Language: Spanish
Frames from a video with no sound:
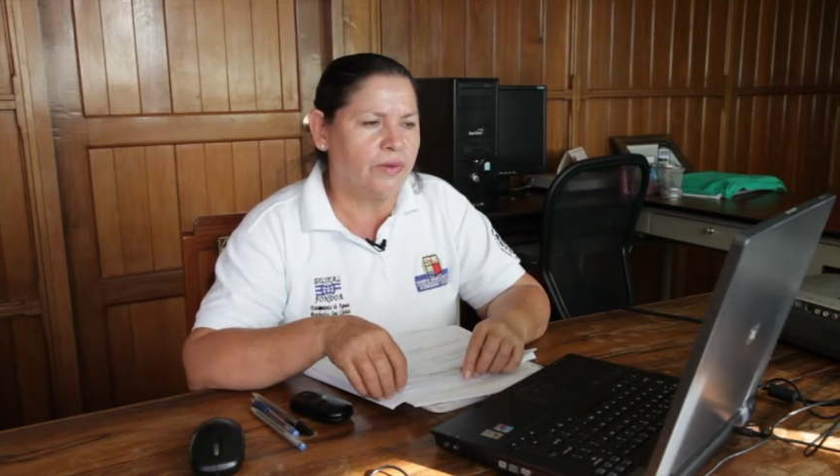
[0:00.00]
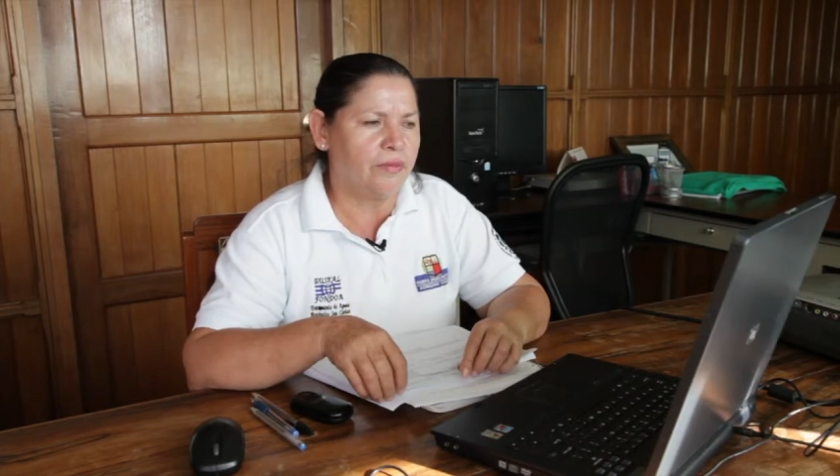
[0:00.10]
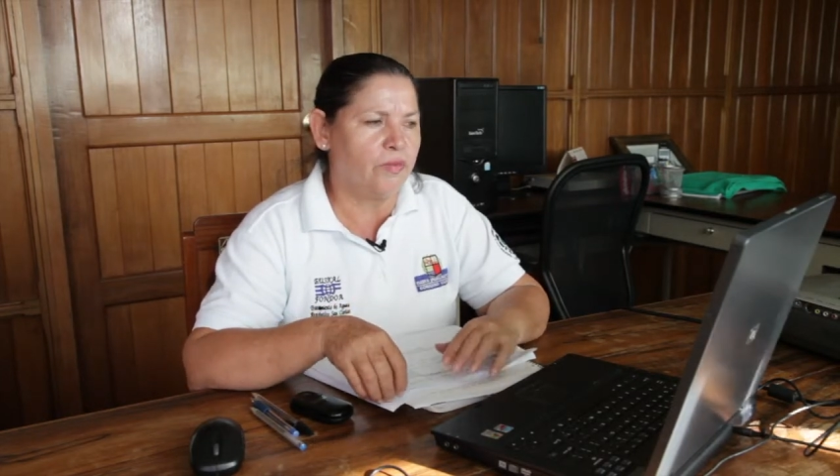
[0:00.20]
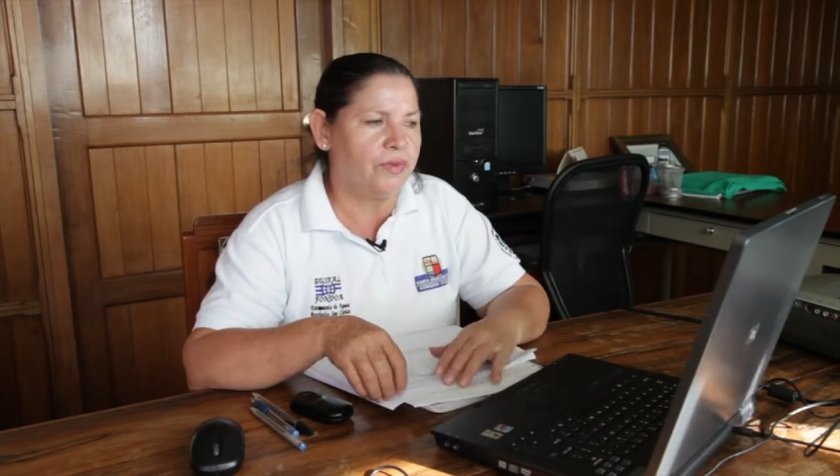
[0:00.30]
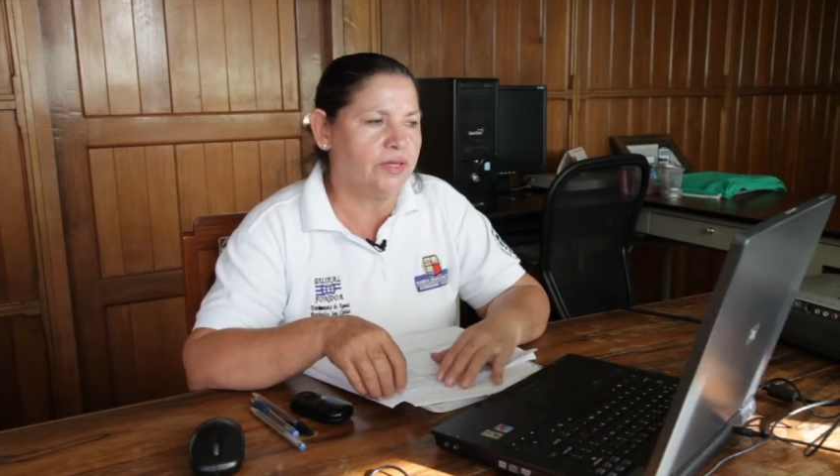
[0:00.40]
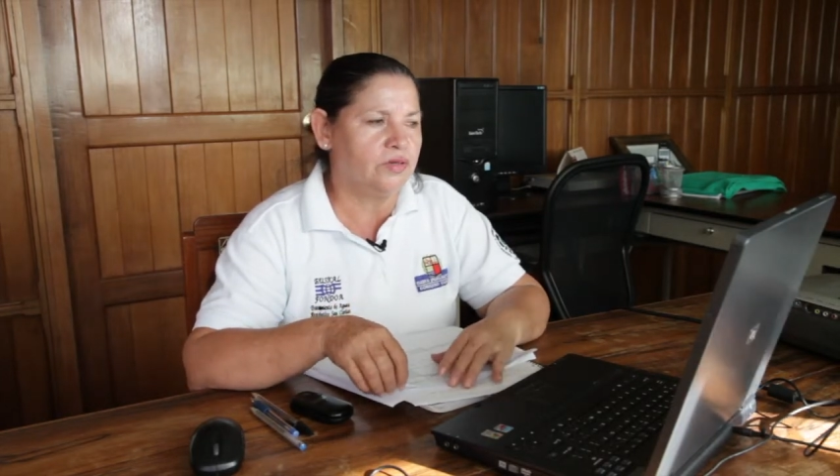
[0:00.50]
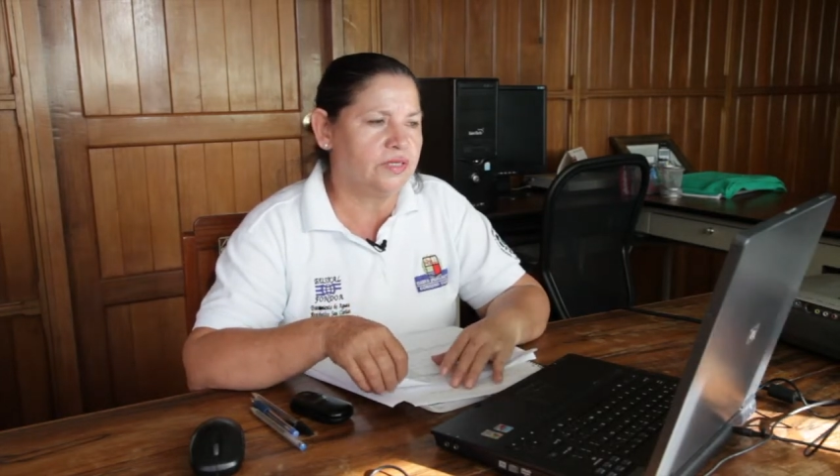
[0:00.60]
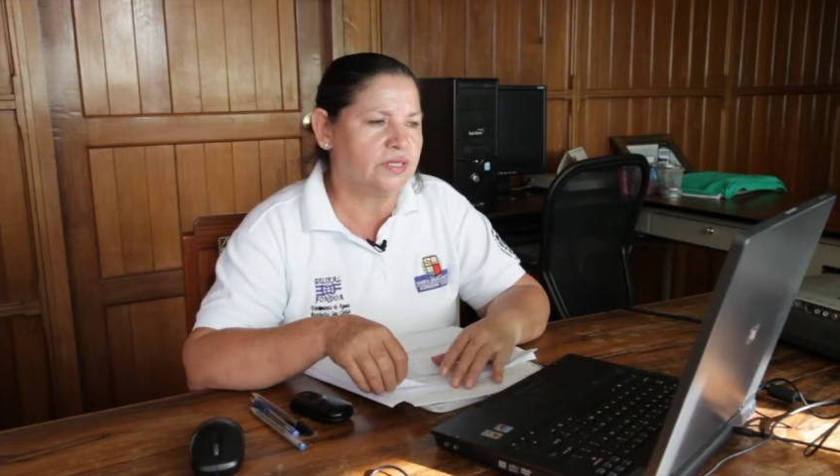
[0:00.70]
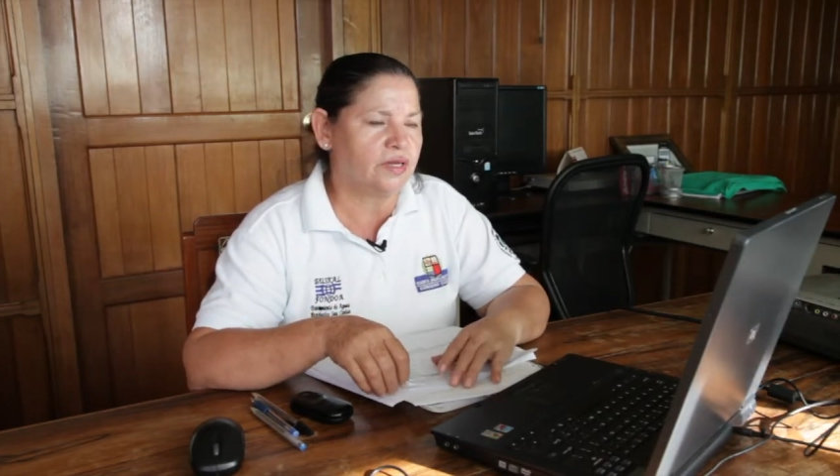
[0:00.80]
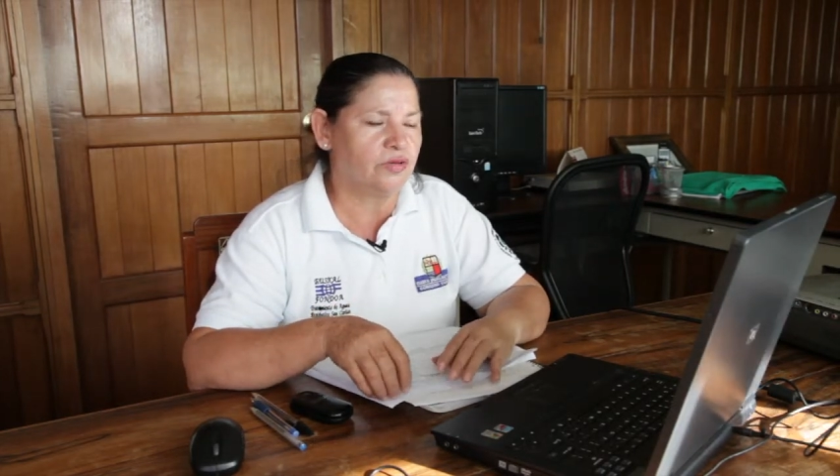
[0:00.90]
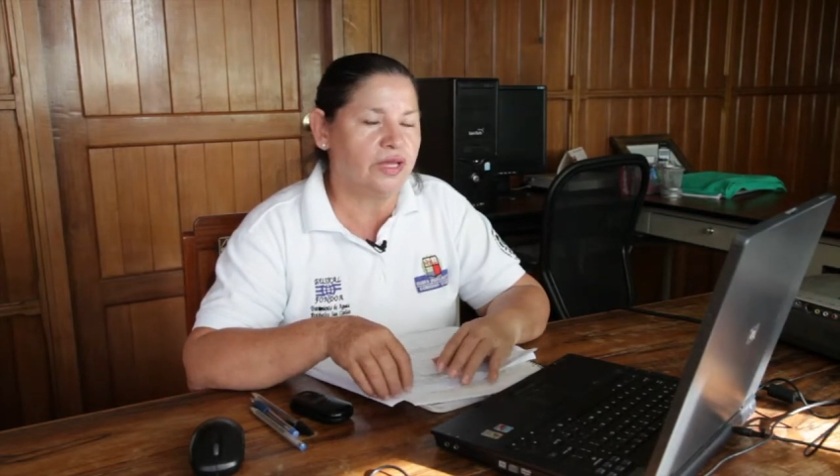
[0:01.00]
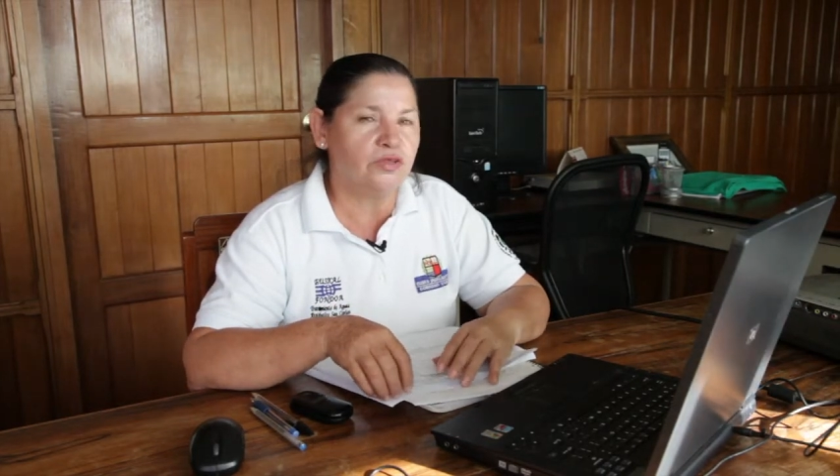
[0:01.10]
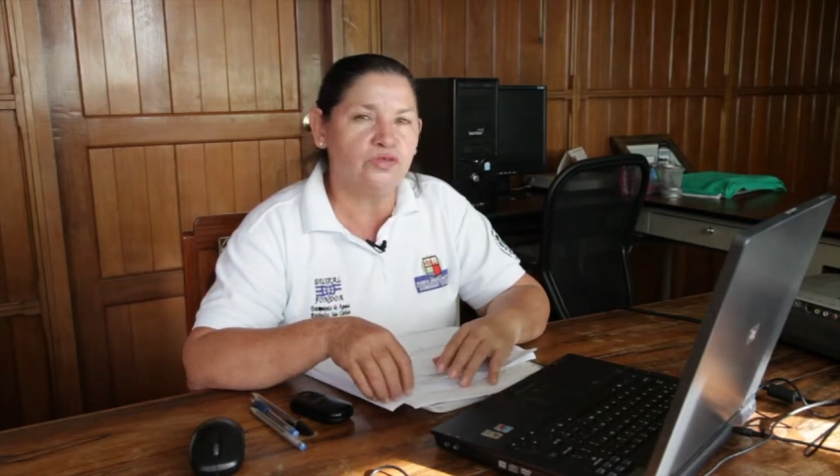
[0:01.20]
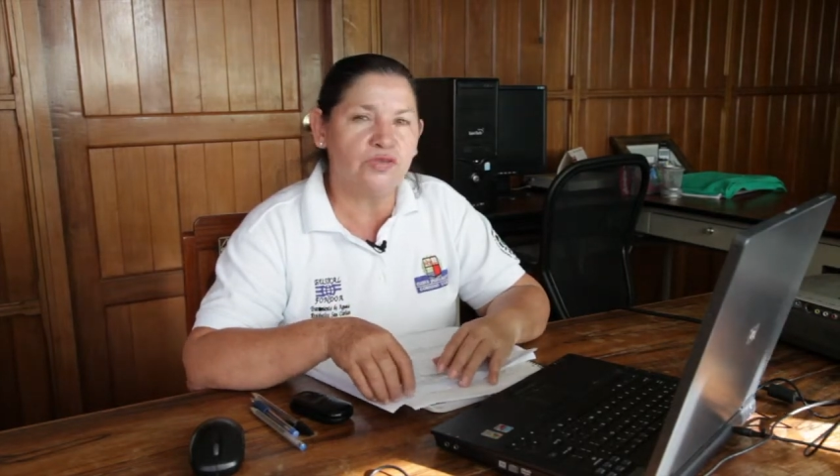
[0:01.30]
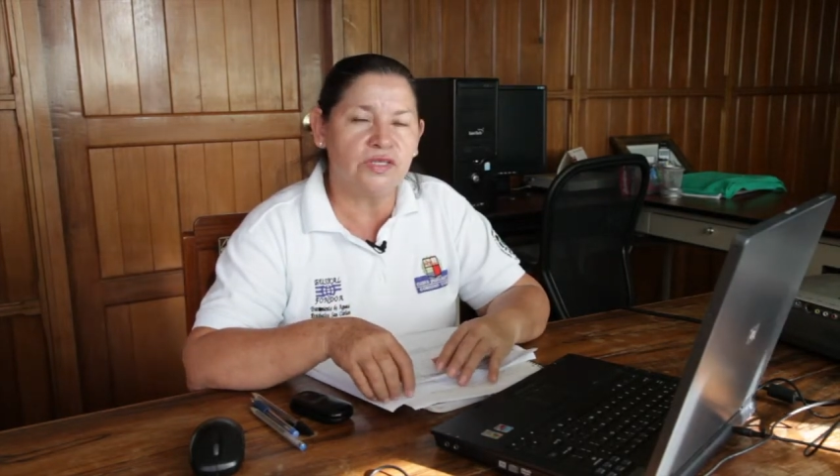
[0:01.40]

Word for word: pues hemos venido desarrollando un